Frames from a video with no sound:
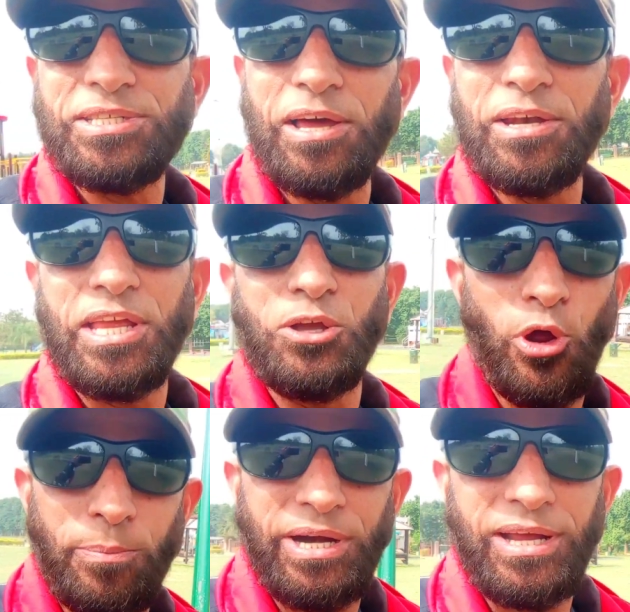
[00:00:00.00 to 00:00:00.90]
पाकिस्तान की
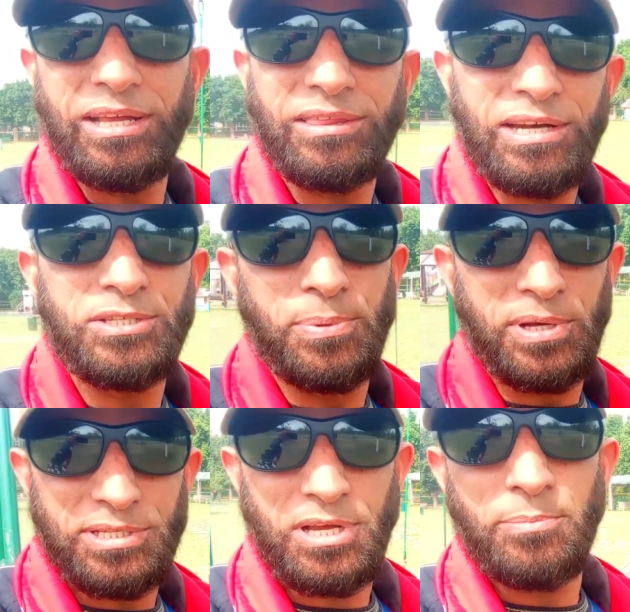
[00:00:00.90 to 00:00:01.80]
गवर्नमेंट ने कितने
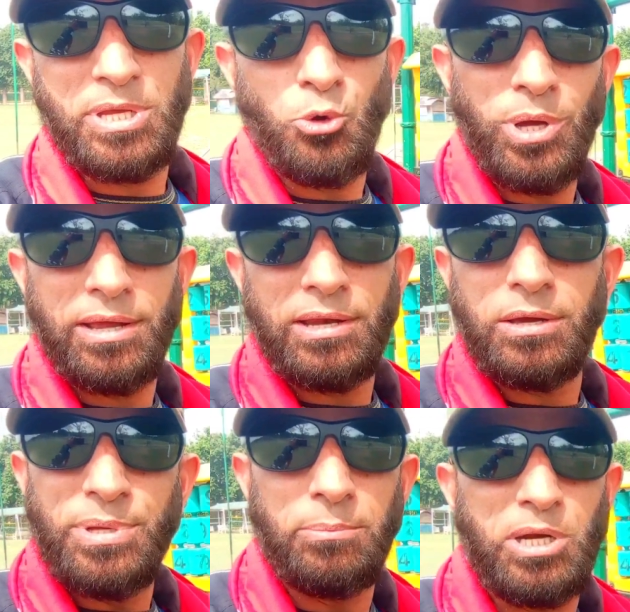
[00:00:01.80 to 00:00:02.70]
जबरदस्त काम किए होंगे लेकिन
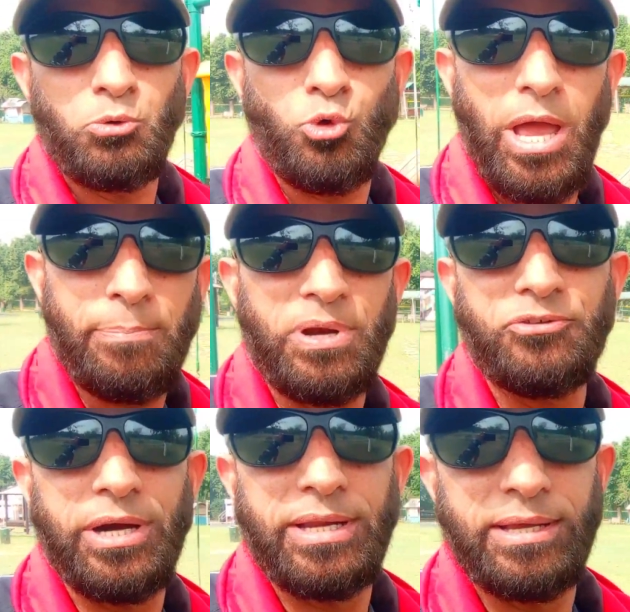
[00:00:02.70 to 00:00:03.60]
कभी हमने उनको
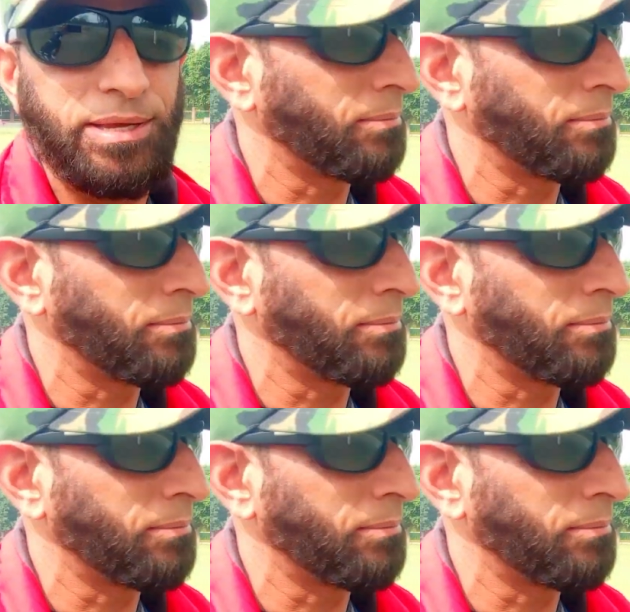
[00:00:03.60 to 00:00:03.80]
अप्रिशिएट नहीं